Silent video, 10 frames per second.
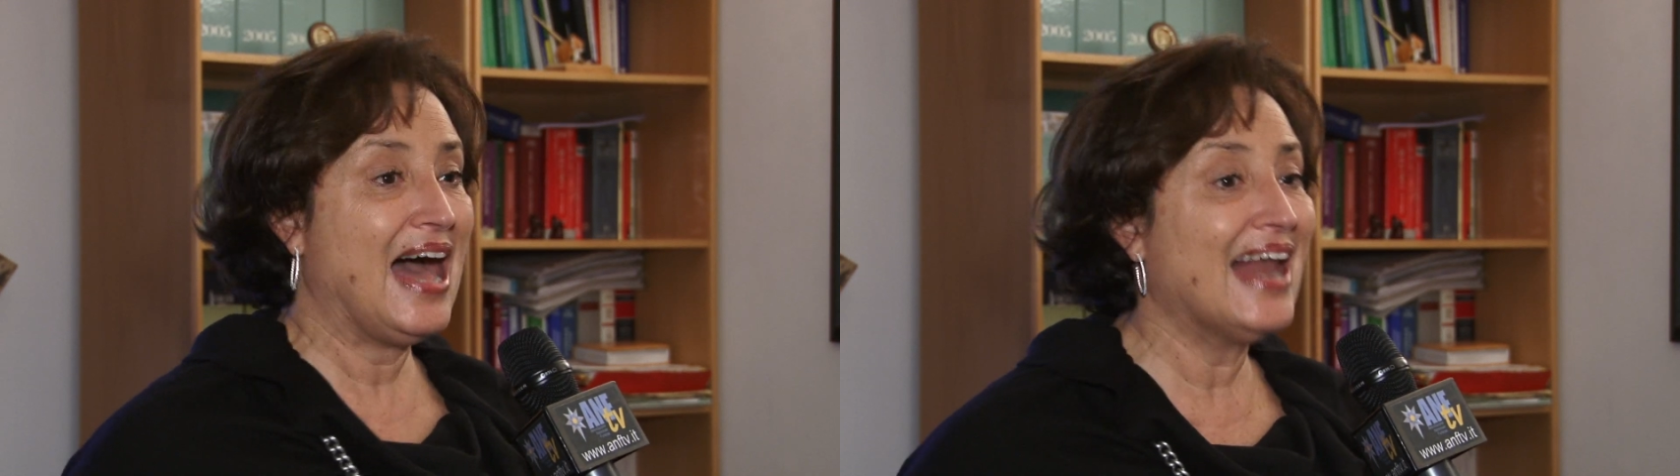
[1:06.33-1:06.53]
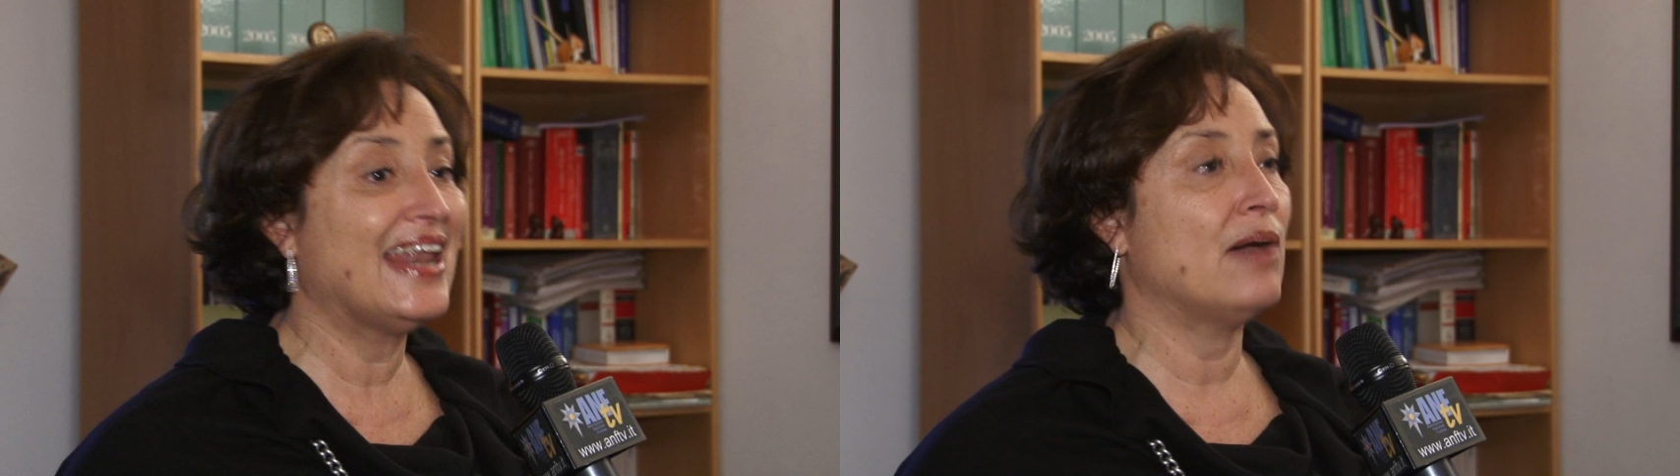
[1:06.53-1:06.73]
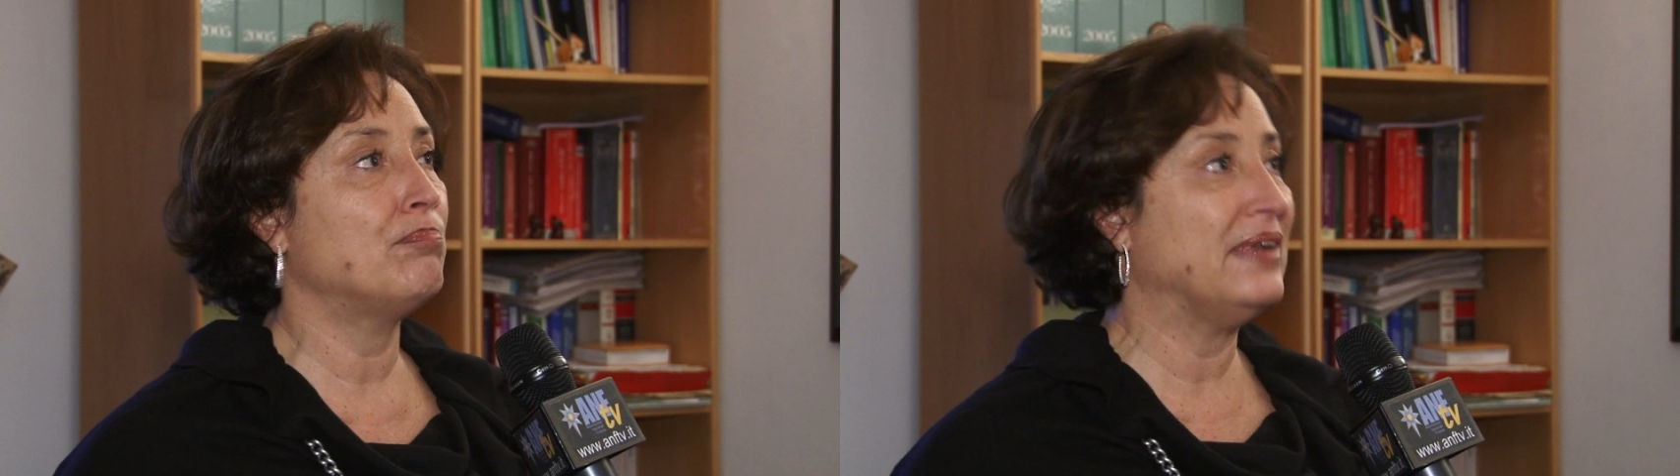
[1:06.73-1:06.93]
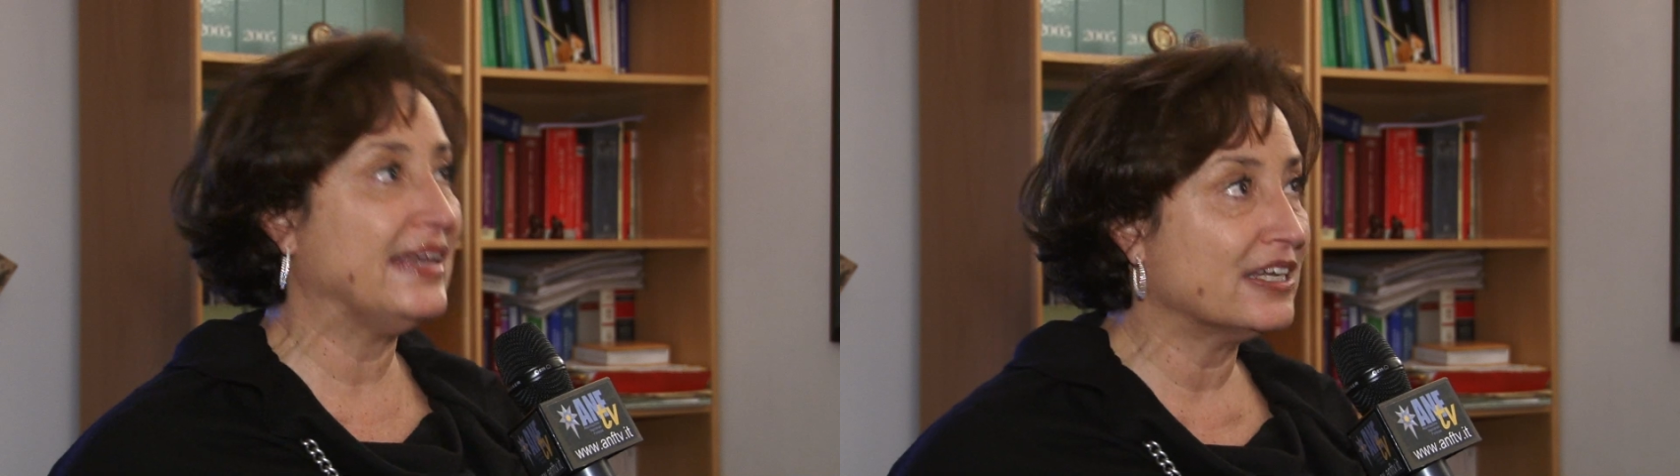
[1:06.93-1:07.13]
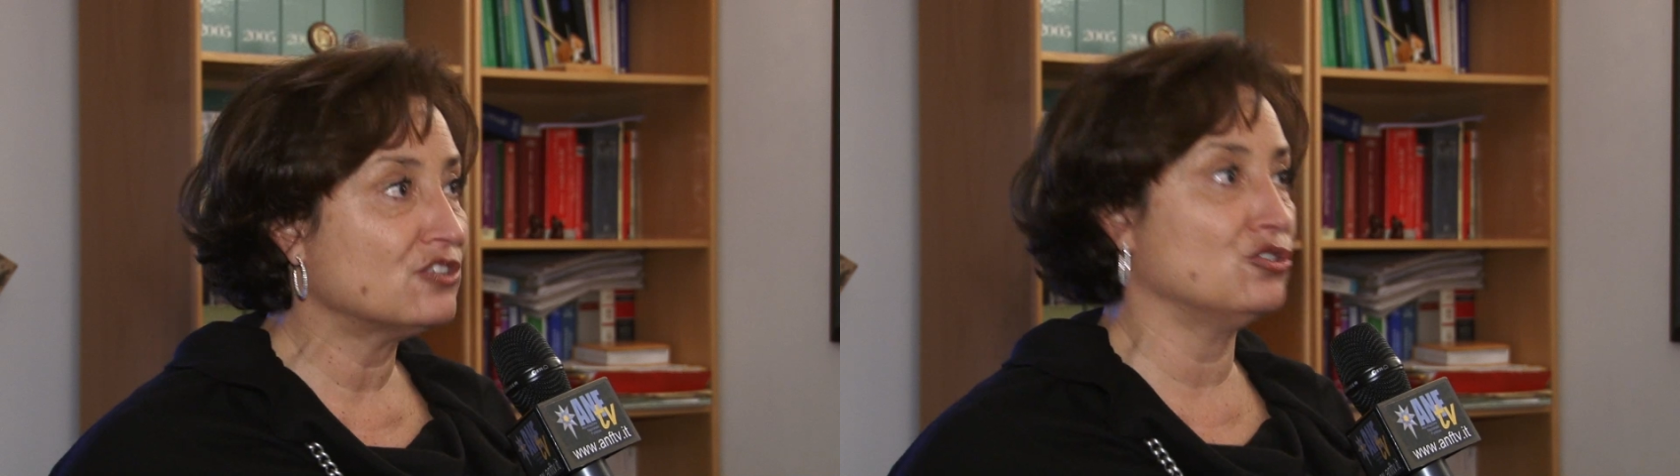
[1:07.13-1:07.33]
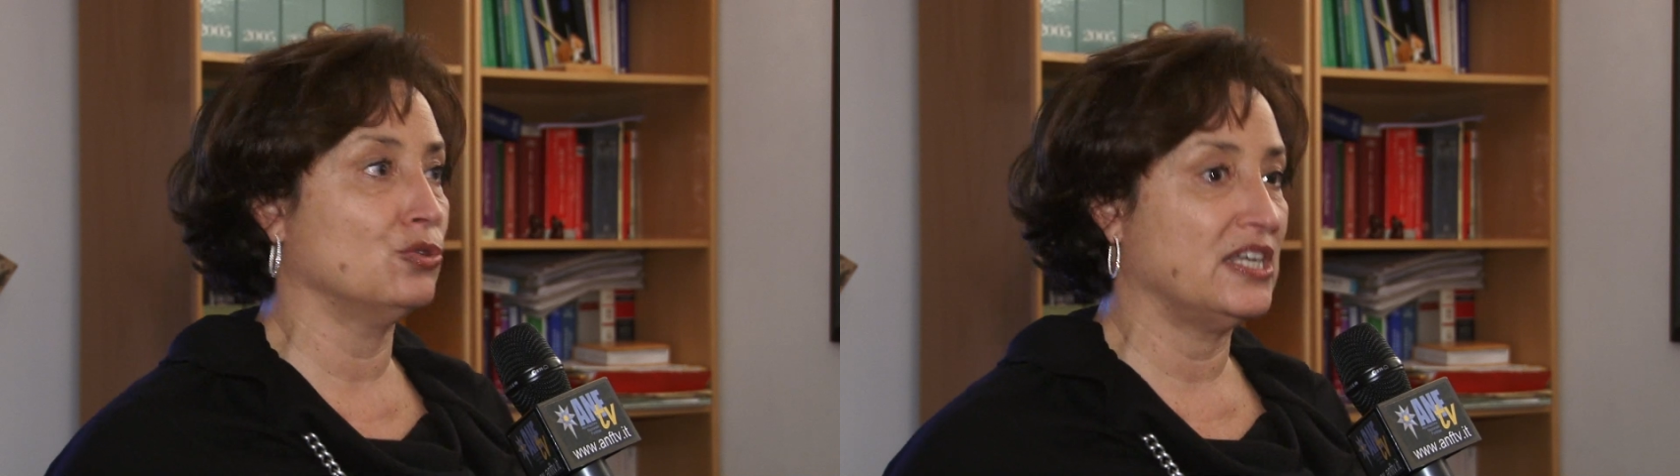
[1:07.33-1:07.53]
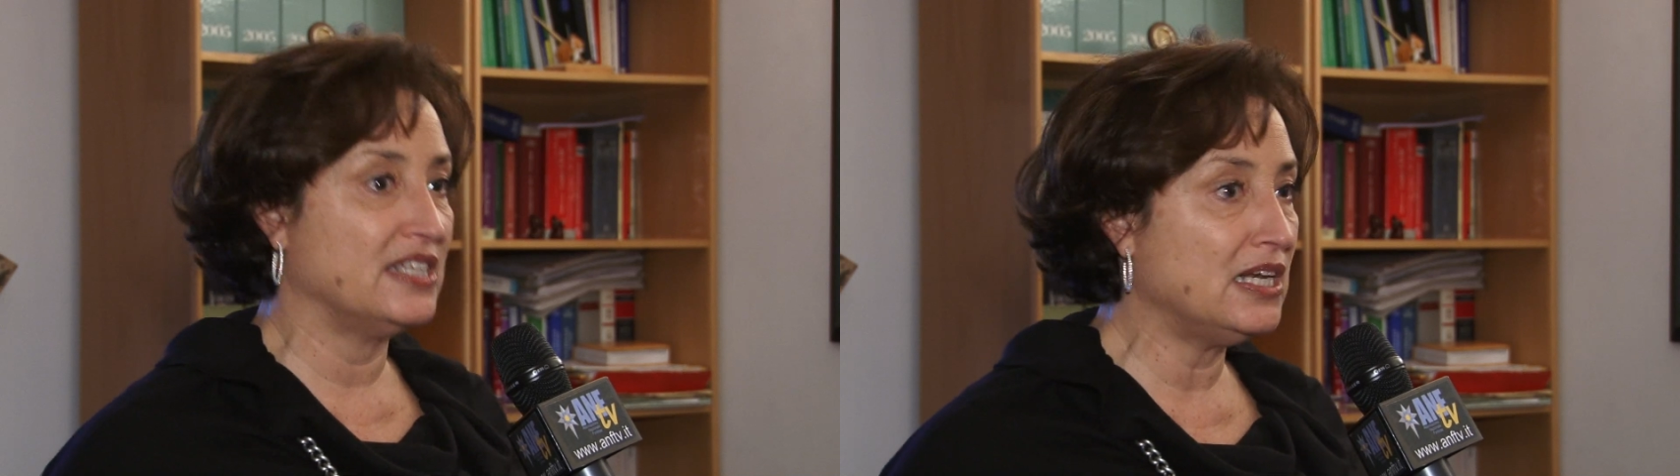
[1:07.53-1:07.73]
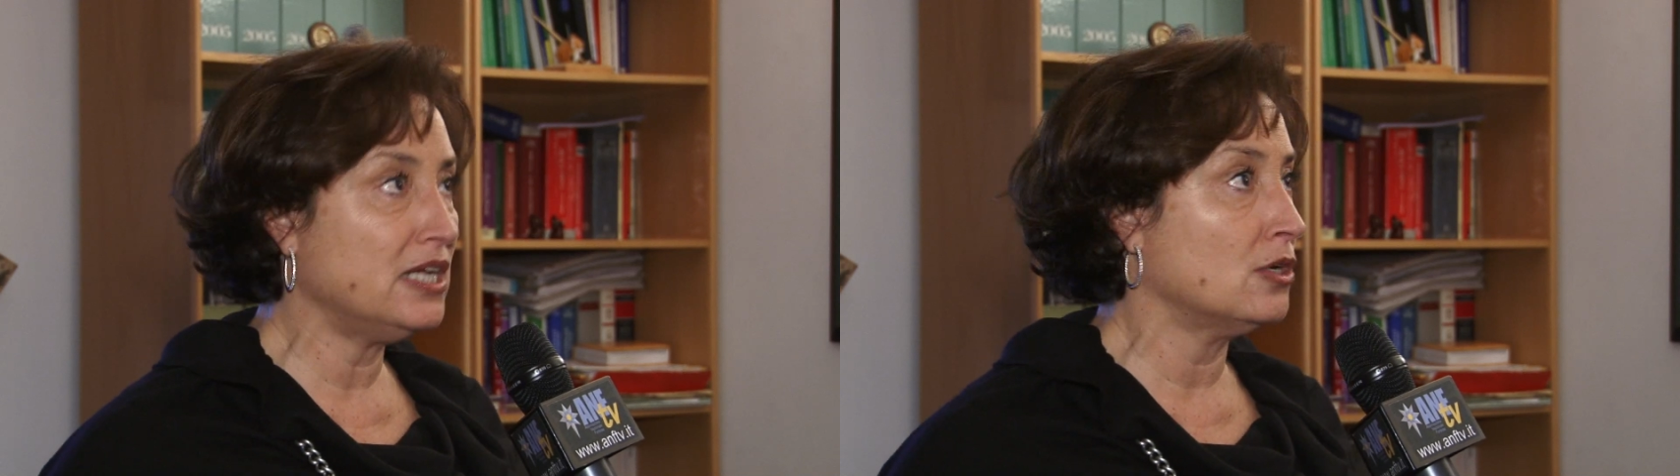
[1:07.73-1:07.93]
all'applicazione
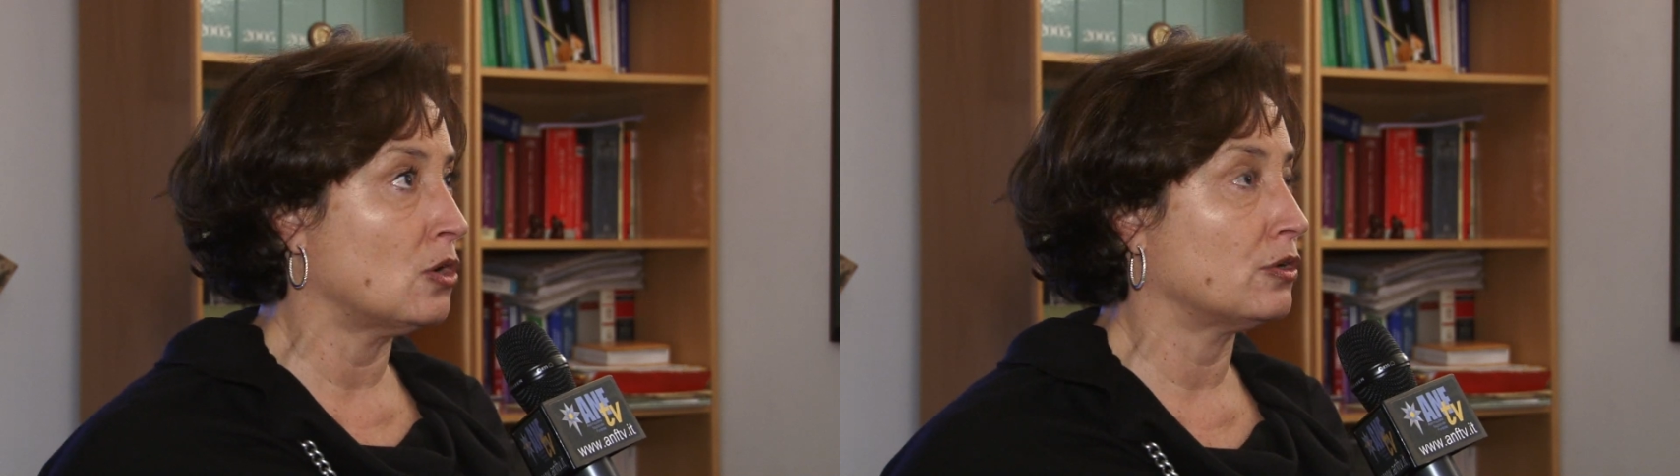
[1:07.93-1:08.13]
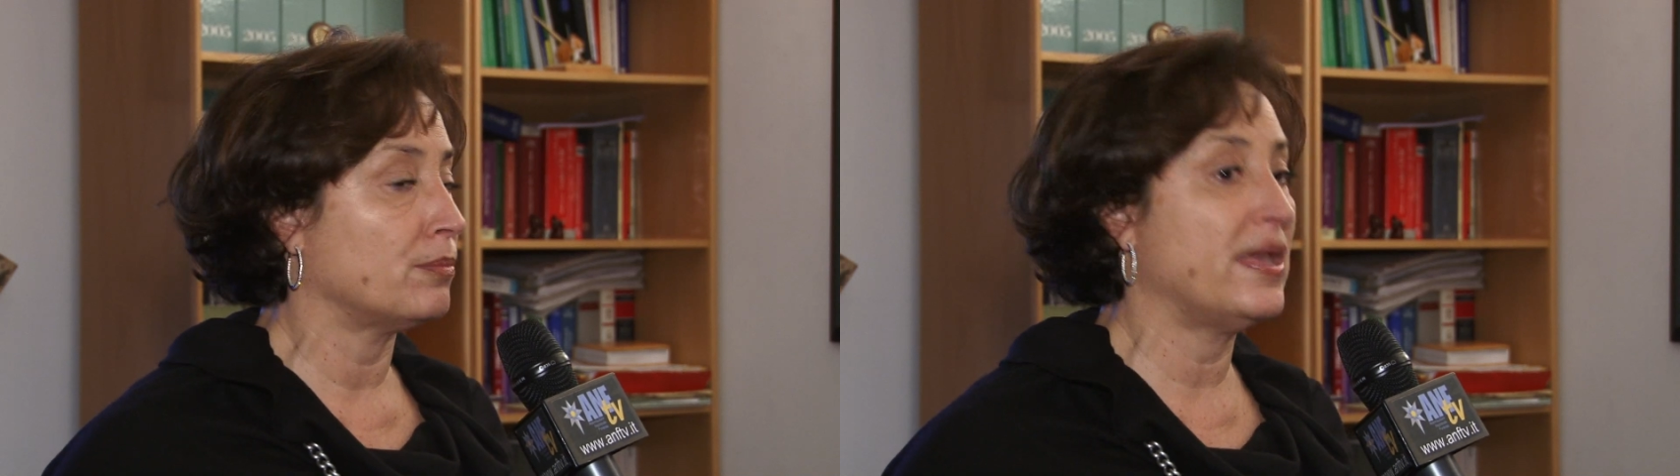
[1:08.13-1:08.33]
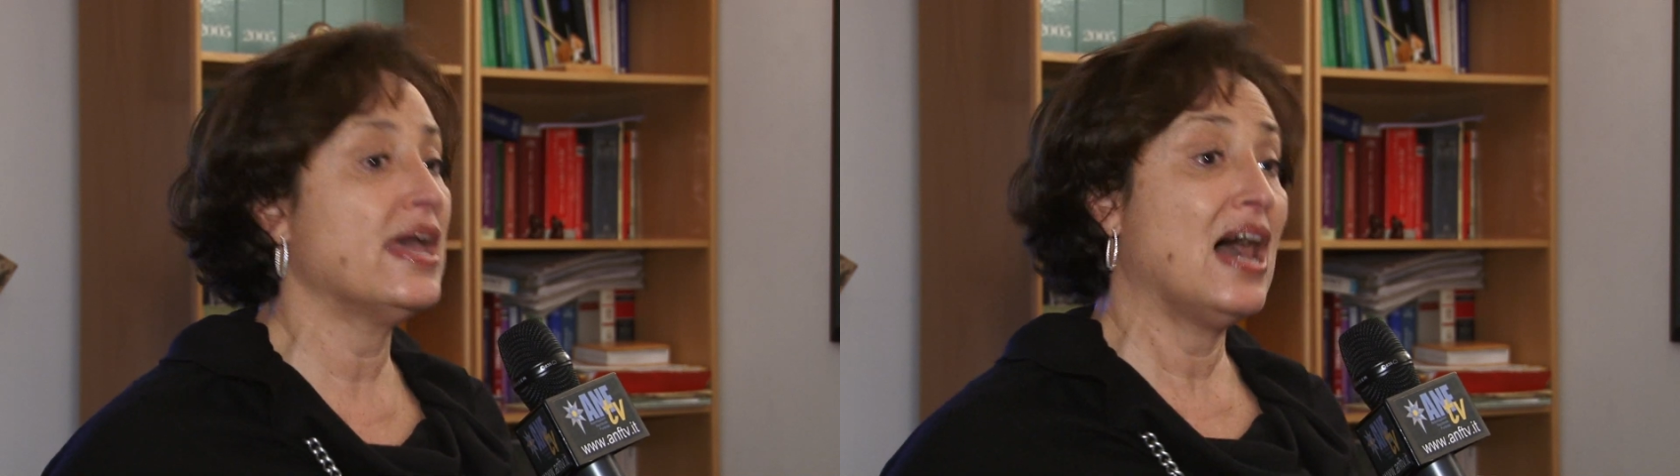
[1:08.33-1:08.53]
delle norme